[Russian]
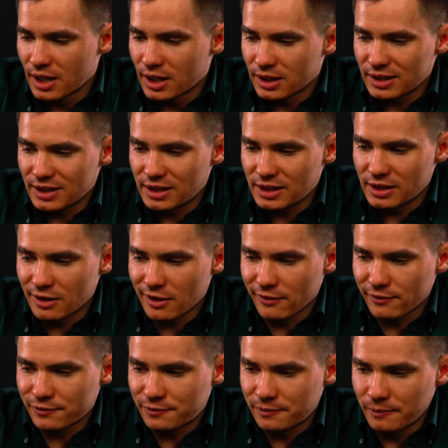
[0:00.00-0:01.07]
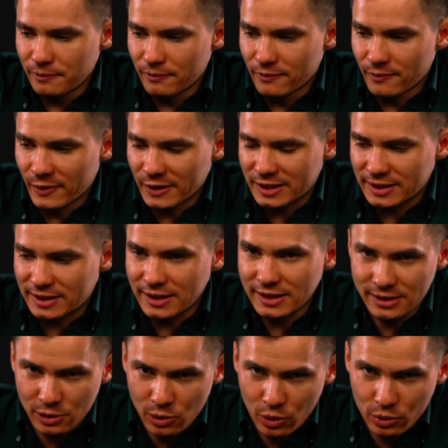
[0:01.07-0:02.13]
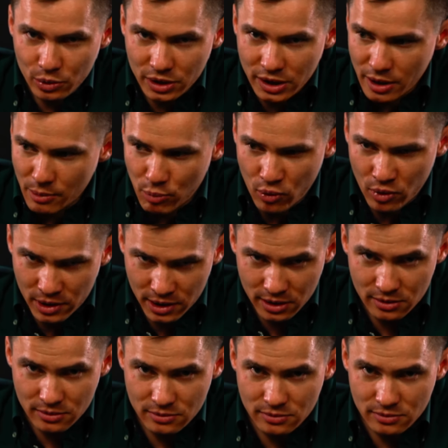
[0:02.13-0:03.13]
и вот эти нетронутые поры